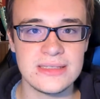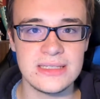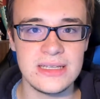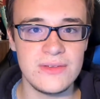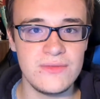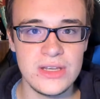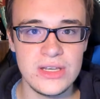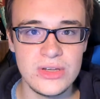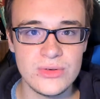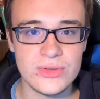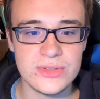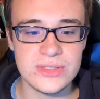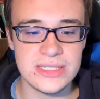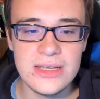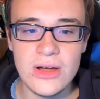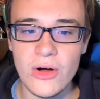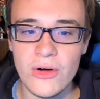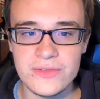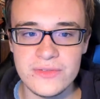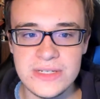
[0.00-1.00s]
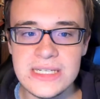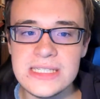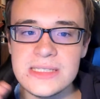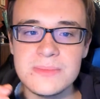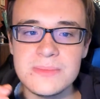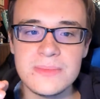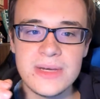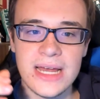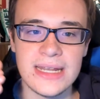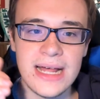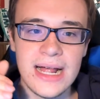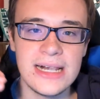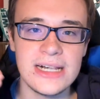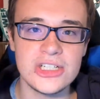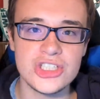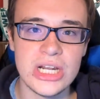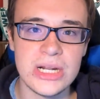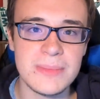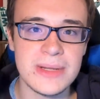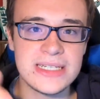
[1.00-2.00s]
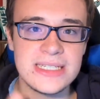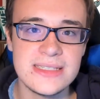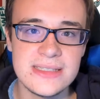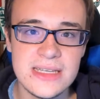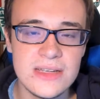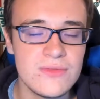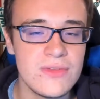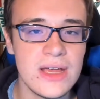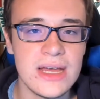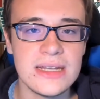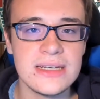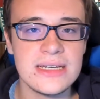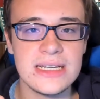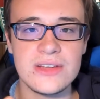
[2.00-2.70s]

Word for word: die Videos hier auf diesem Kanal stigmatisiert werden.